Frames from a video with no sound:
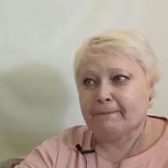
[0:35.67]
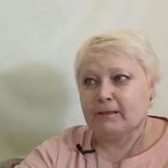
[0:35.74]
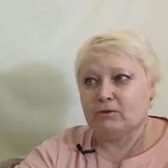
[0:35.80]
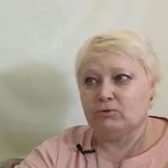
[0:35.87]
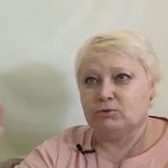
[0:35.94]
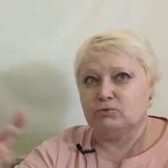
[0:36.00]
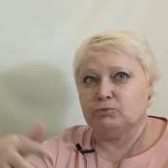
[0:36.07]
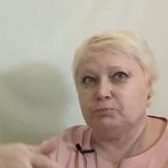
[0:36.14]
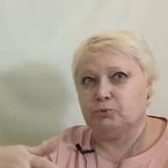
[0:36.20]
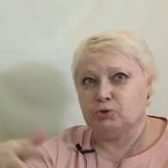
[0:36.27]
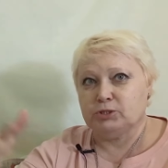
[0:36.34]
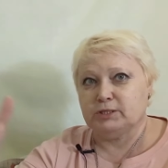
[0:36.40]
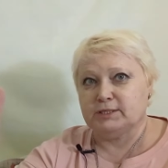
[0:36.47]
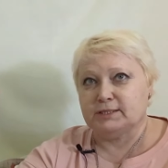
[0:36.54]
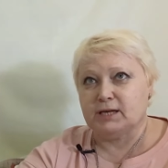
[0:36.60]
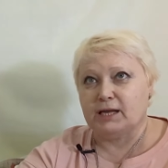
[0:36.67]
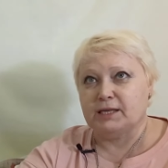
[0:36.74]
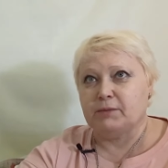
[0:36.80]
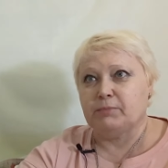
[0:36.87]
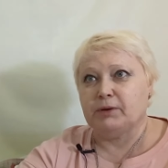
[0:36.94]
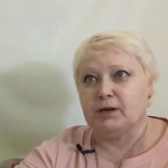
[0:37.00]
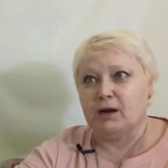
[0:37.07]
Вот, вот просто
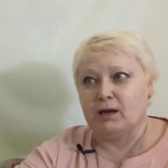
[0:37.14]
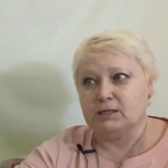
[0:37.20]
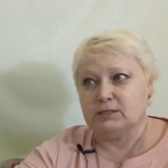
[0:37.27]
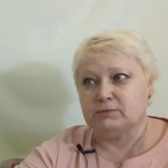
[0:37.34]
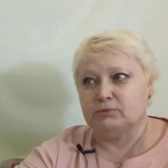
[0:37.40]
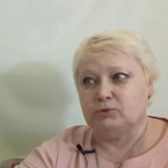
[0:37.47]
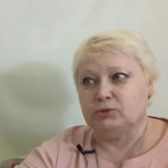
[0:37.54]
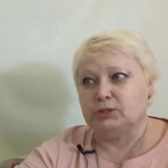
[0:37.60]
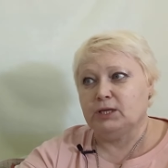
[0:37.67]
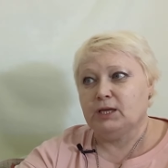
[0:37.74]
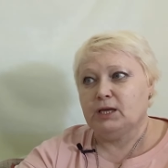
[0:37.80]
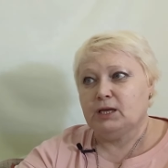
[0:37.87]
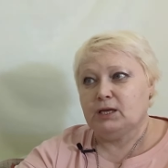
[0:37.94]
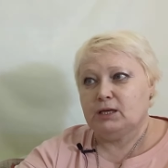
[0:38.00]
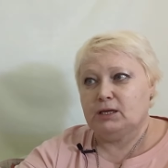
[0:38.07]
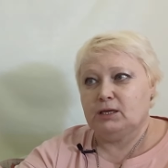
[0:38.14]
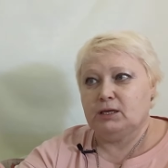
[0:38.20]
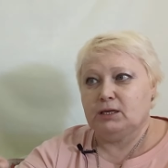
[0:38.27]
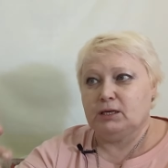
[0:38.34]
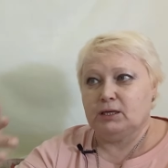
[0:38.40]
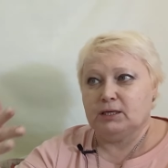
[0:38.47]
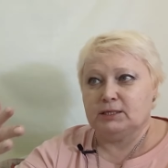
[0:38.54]
сани показывают, и
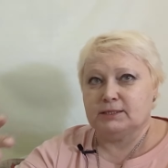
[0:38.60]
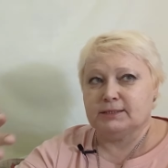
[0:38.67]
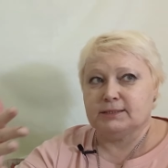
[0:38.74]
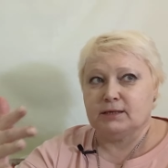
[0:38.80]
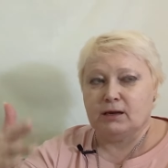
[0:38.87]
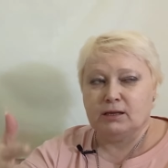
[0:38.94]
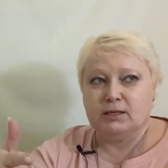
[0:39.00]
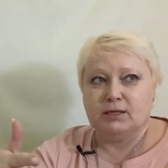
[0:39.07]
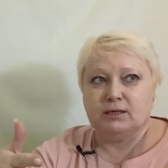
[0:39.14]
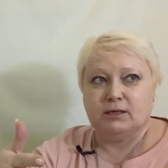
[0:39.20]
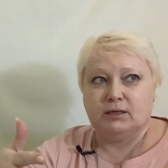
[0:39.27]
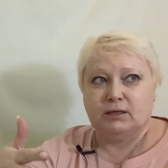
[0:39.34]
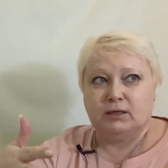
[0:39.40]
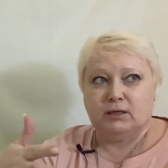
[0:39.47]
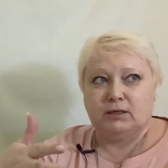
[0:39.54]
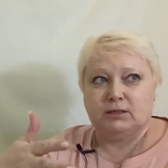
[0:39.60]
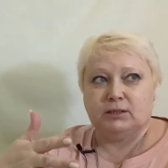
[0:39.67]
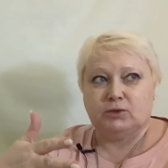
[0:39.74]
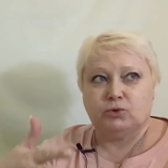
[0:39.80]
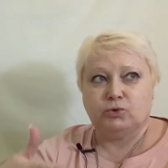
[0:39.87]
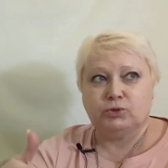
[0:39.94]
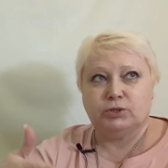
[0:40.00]
эти сани
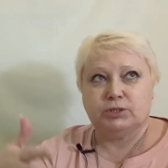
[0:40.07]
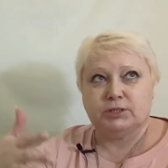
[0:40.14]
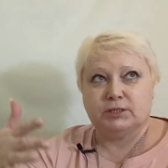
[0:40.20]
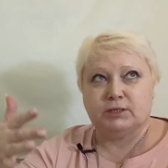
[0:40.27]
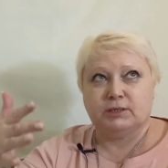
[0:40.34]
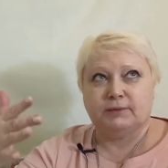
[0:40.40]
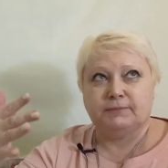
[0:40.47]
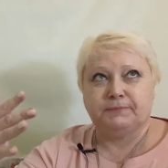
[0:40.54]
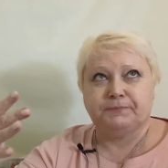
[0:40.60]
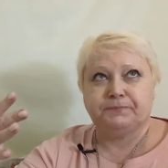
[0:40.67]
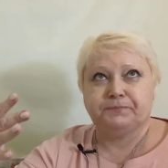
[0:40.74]
находятся